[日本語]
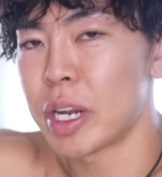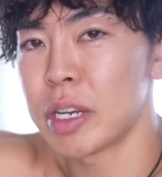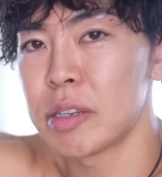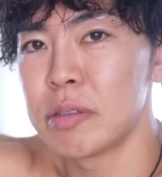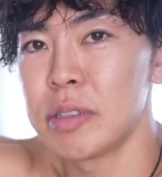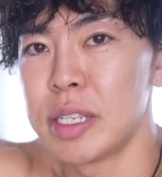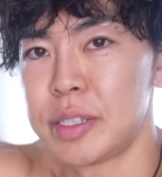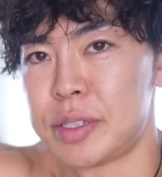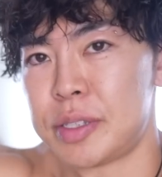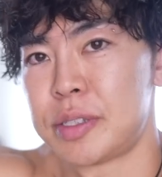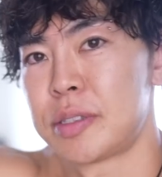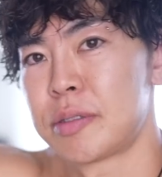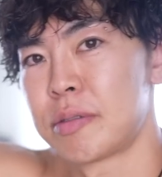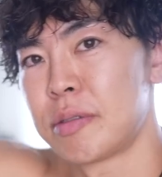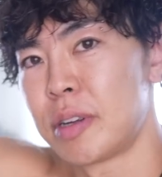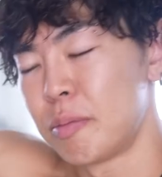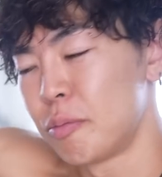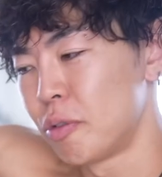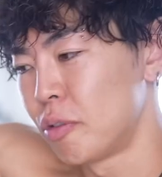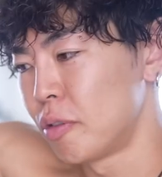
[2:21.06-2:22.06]
楽ですこ
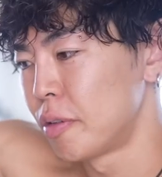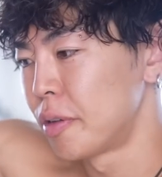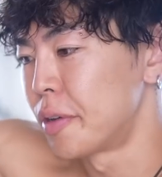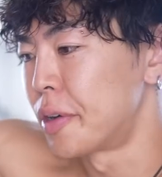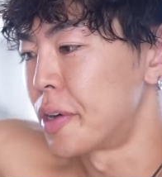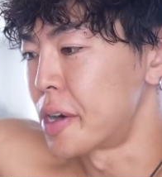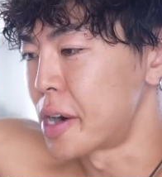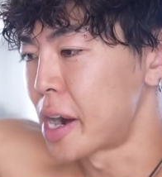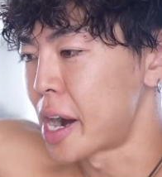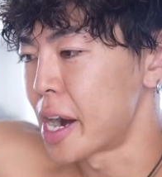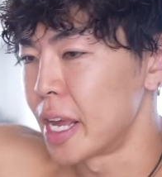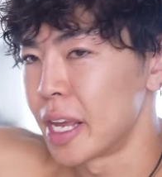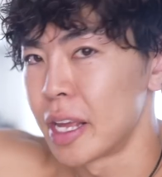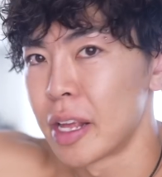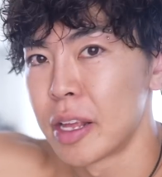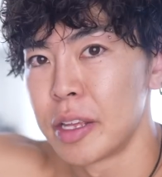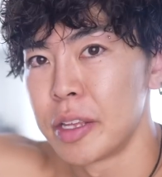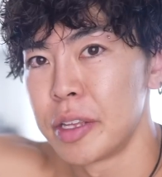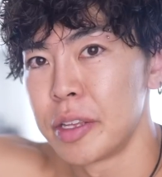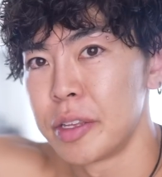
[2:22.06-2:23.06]
れはもうは
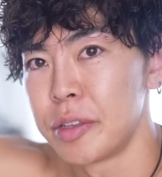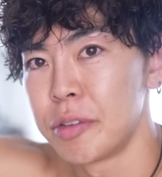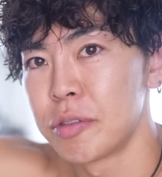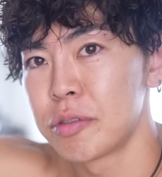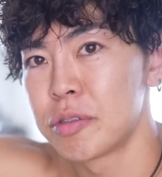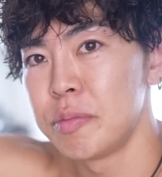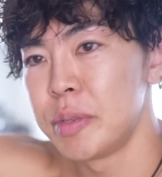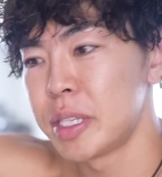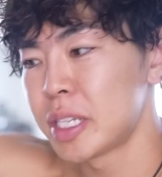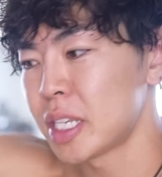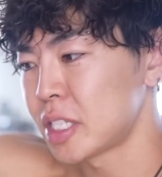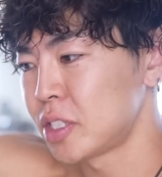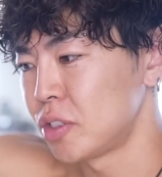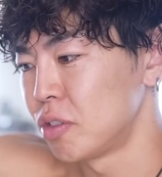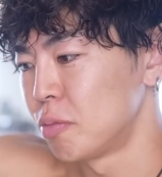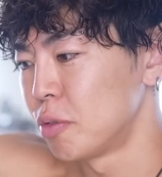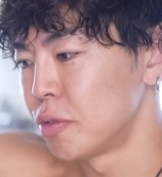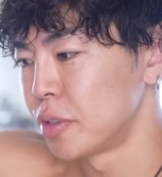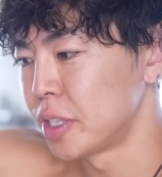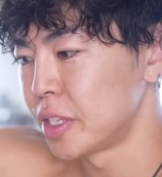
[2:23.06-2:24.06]
いよく見たし
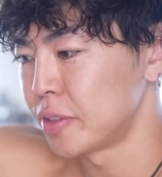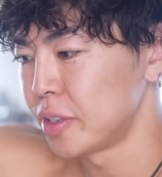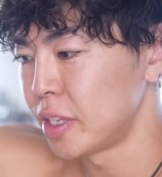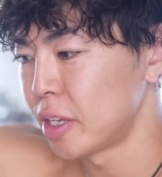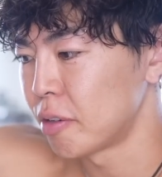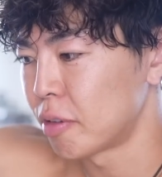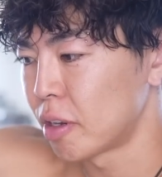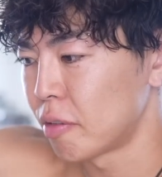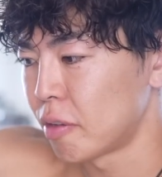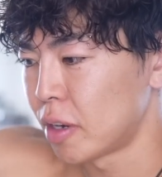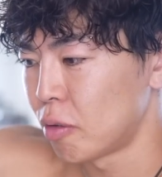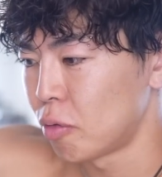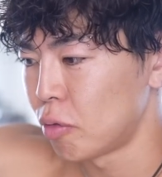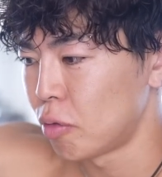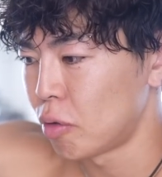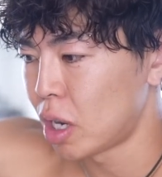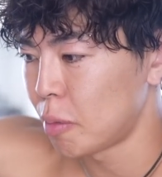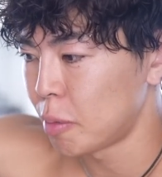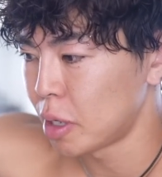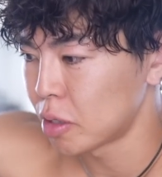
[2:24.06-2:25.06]
のもんですねこれはお
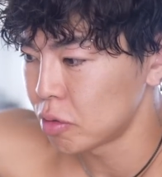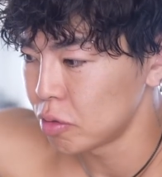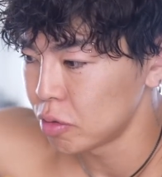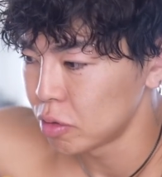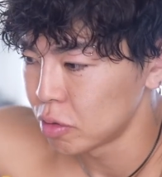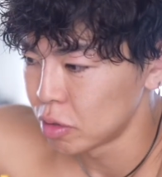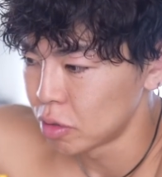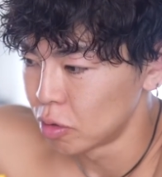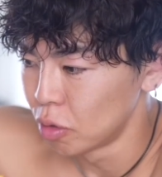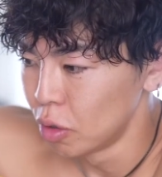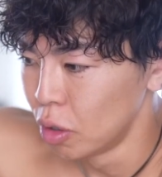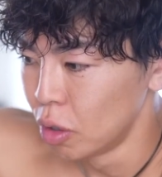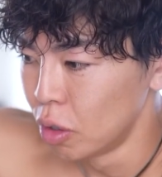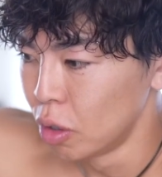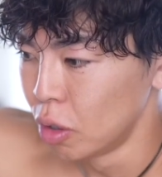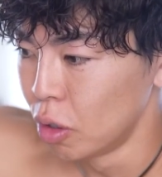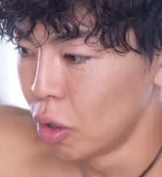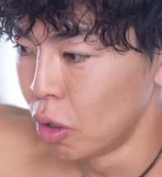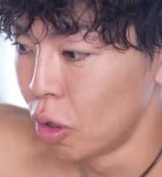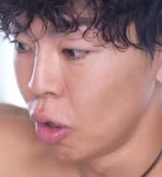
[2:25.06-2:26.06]
はまる
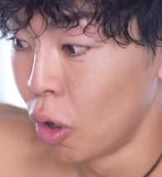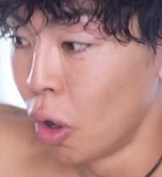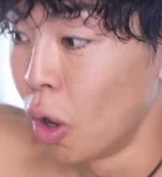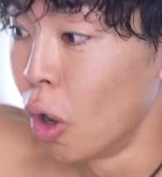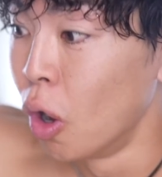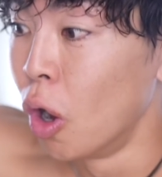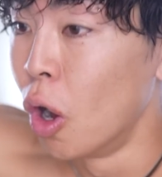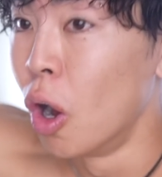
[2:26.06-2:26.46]
は